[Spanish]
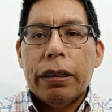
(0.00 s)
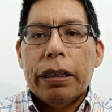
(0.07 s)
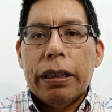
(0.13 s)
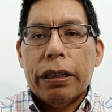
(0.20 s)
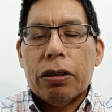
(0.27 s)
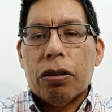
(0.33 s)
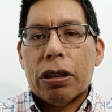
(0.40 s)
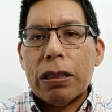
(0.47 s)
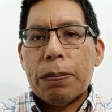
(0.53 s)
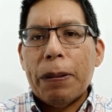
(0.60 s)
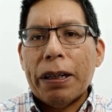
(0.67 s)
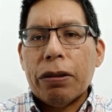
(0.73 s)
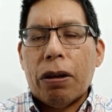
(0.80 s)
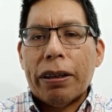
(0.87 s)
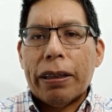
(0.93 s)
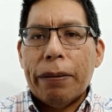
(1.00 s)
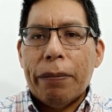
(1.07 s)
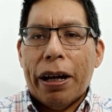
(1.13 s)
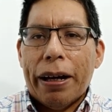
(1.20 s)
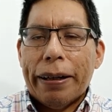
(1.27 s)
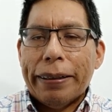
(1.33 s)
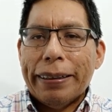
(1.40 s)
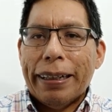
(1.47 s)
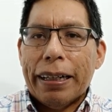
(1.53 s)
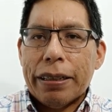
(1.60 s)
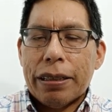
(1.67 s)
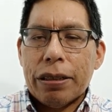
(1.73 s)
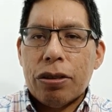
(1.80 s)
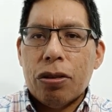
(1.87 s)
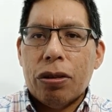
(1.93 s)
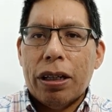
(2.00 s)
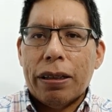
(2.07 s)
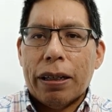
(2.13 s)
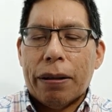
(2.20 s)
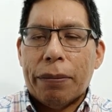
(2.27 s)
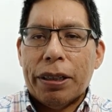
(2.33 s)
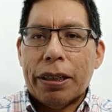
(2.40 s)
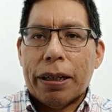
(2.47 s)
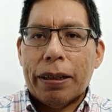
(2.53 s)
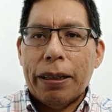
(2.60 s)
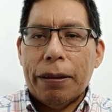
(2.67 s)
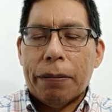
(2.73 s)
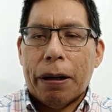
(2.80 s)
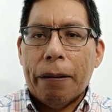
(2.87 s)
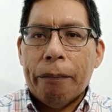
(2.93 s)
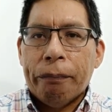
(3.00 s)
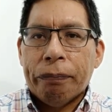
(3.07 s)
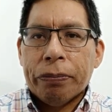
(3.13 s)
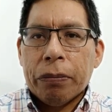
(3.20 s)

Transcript: Y con respecto al tema de la sección determinativa,